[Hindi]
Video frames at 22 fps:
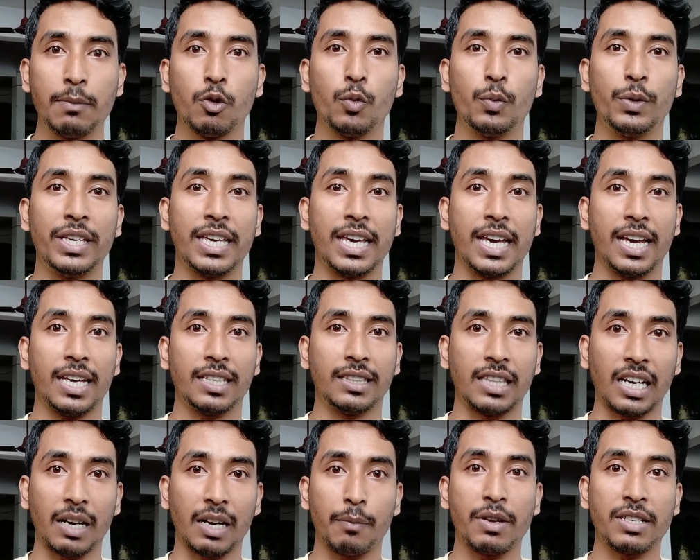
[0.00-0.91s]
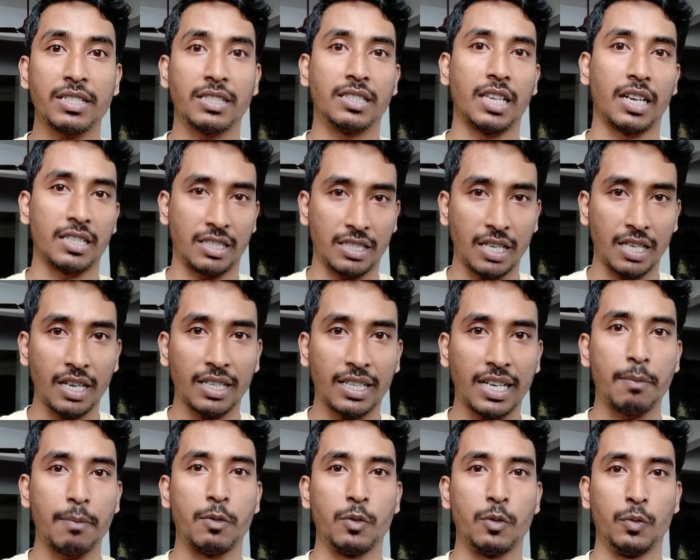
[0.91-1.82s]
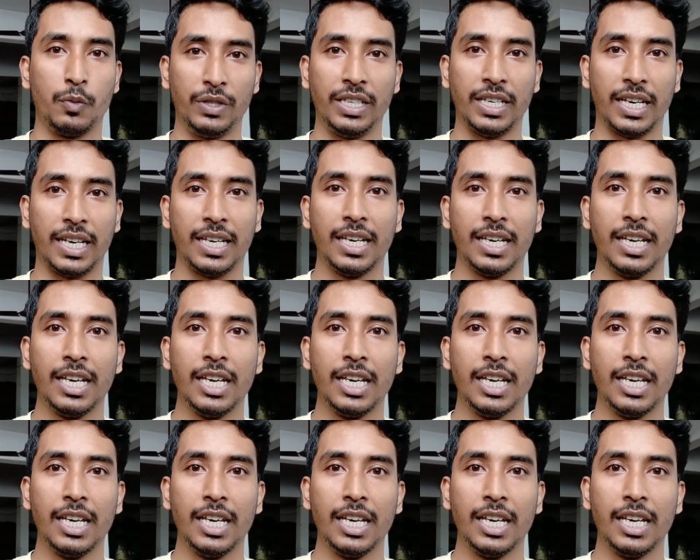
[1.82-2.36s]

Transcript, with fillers: मूवी है धर्मेश दर्शन का मूवी है